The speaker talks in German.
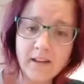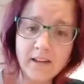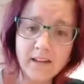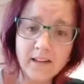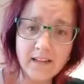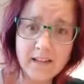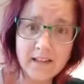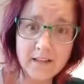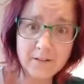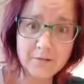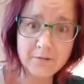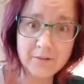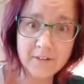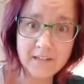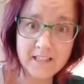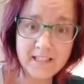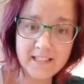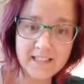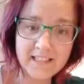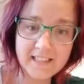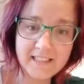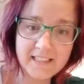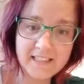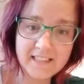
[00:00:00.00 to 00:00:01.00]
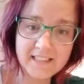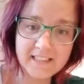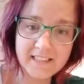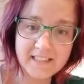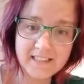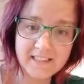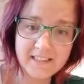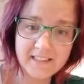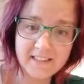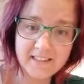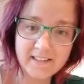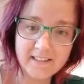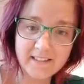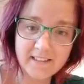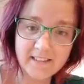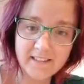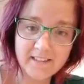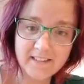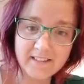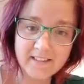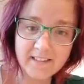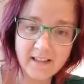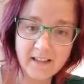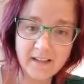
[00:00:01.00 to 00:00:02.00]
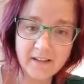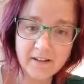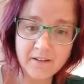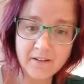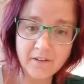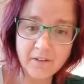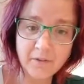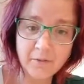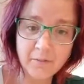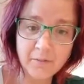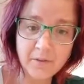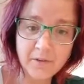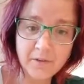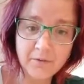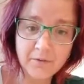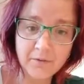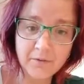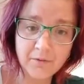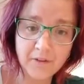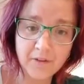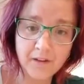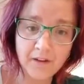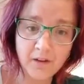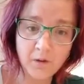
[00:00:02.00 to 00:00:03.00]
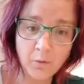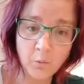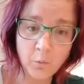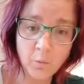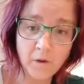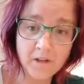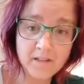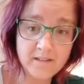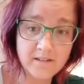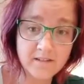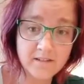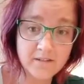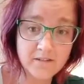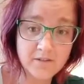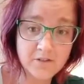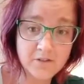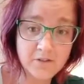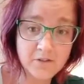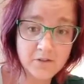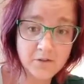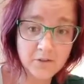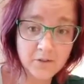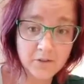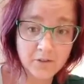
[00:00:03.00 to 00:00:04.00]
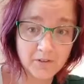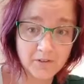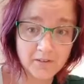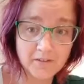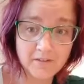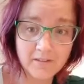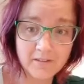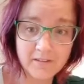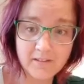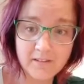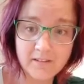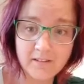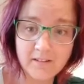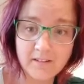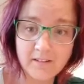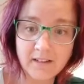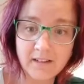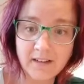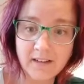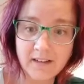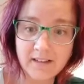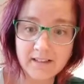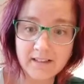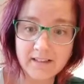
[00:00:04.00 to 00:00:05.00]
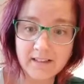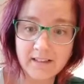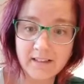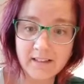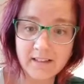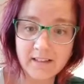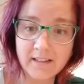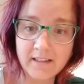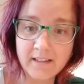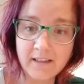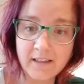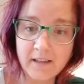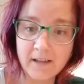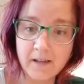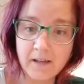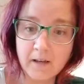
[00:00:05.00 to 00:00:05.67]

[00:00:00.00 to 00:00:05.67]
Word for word: Er vielleicht nicht. Seine Smith Wesson schon, lachte ich.